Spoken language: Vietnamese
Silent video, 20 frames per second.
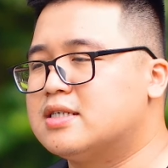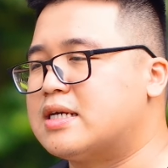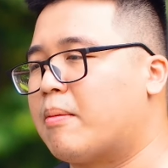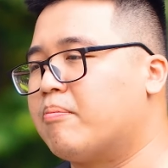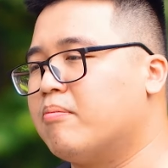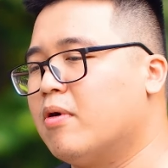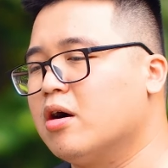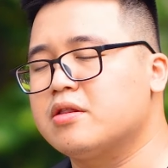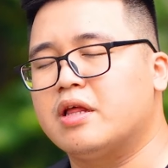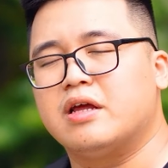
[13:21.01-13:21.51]

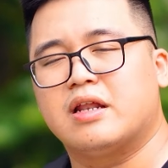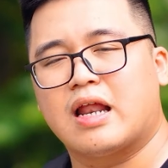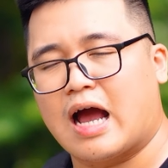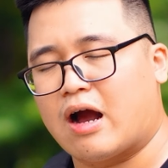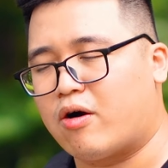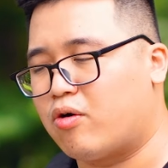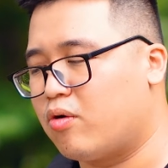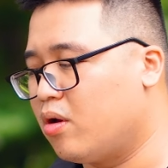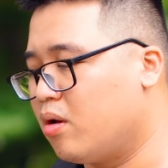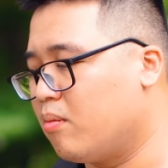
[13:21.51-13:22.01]
giảm bớt tí
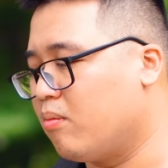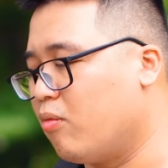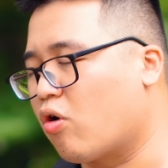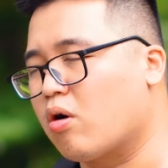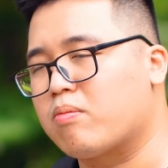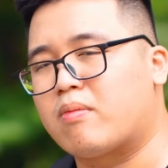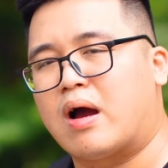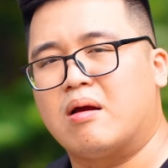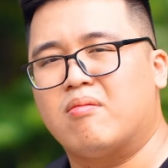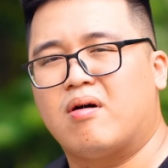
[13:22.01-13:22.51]
nào. Một
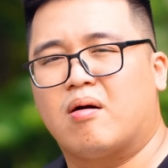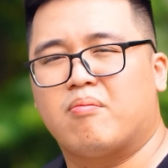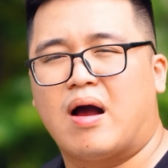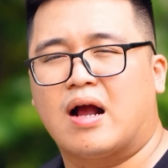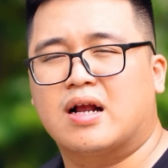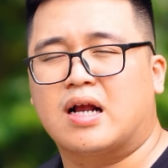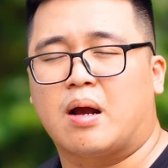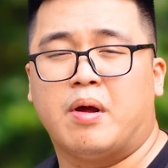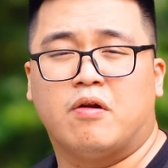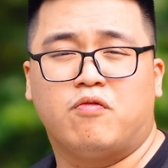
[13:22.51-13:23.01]
con máy mà
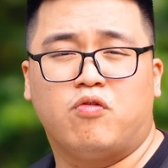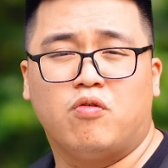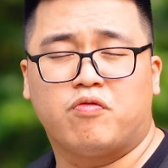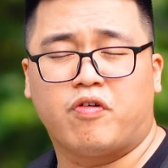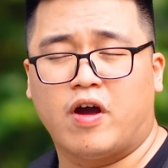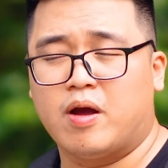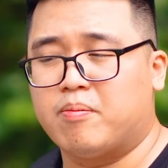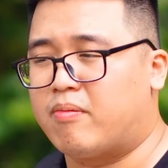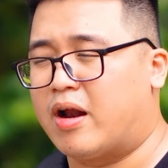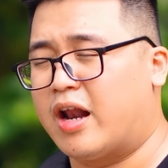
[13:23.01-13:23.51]
mang cả full
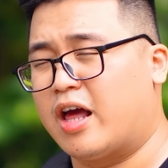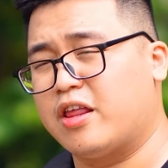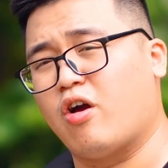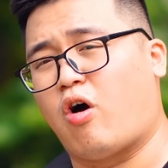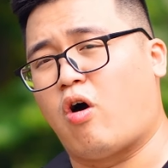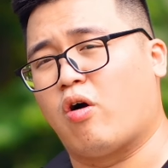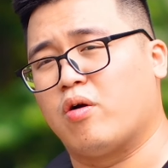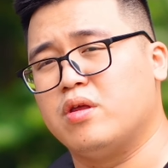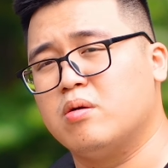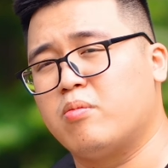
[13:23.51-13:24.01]
frame mà lại
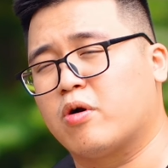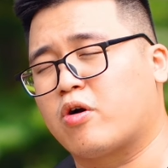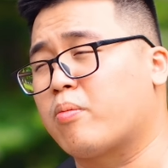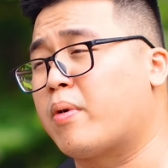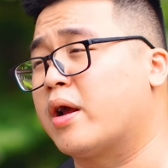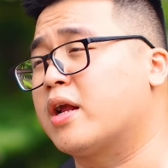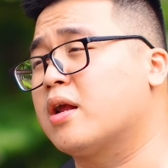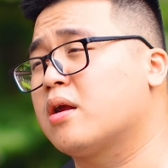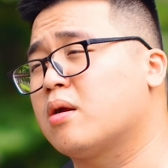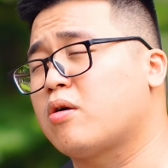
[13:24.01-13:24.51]
nhỏ như một con
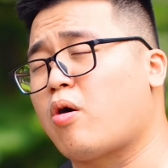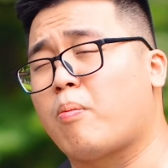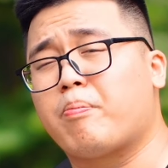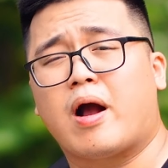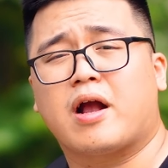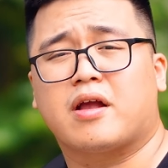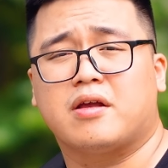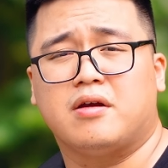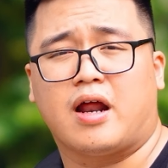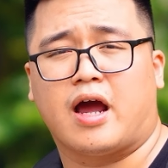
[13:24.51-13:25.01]
máy
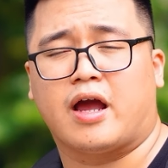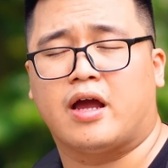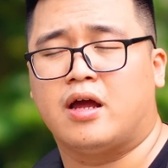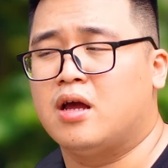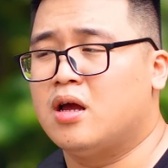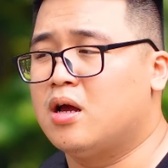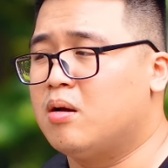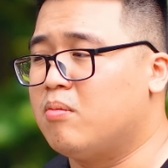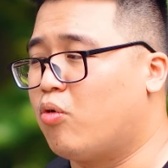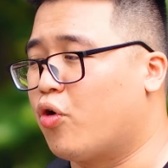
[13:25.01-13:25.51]
compact như này,
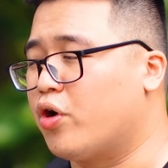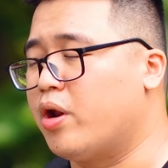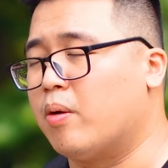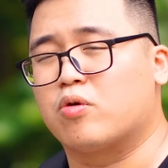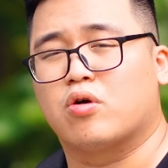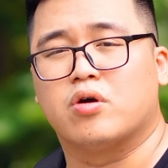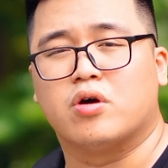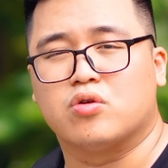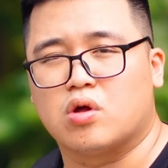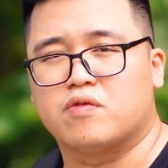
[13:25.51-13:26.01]
một điều
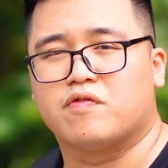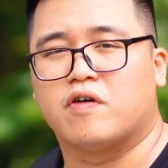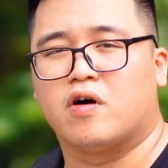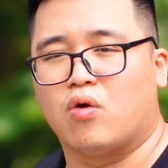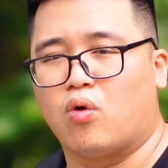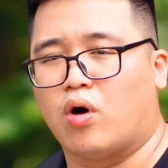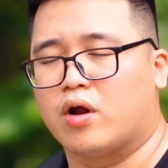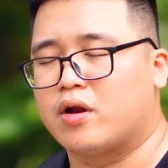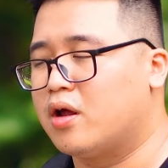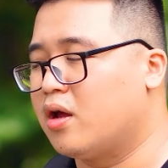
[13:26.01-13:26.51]
cực tuyệt
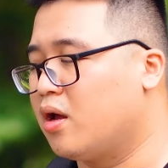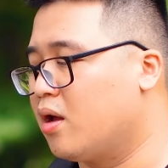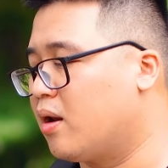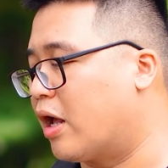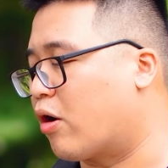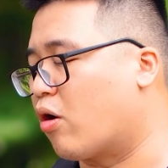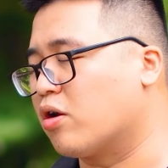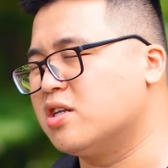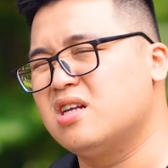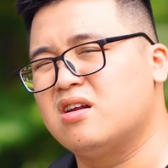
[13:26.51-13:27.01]
vời luôn,
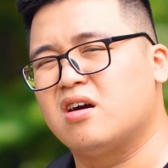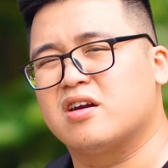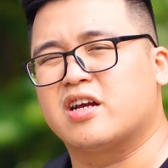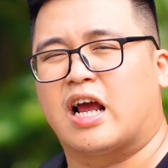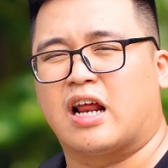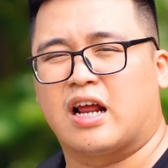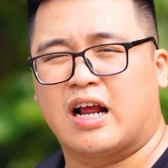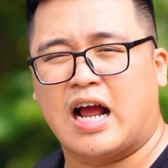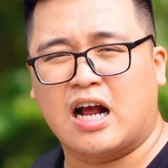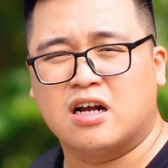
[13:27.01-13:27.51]
lại còn chất lượng hình
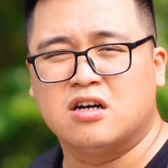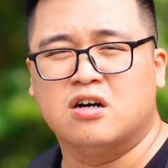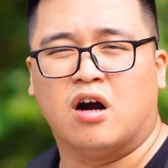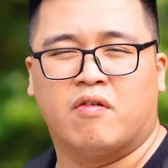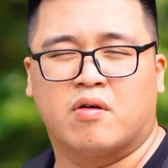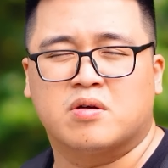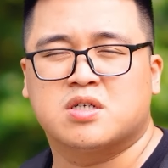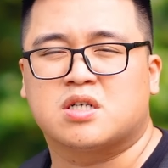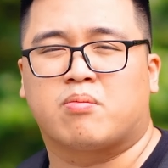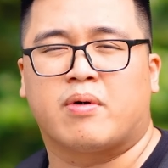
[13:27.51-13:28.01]
ảnh ngang
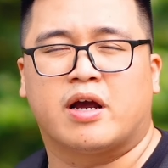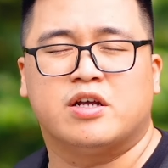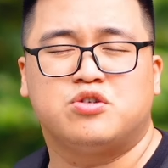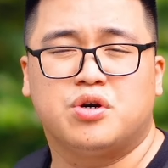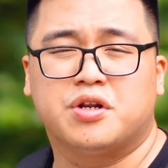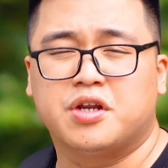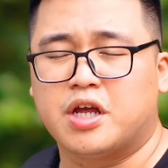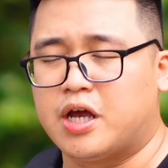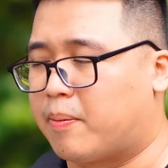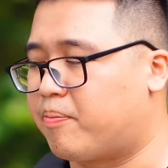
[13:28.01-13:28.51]
ngửa với dòng máy
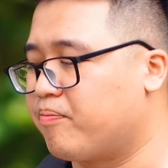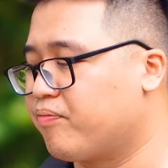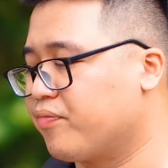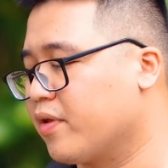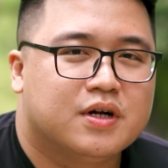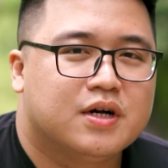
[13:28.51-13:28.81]
chuyên nghiệp.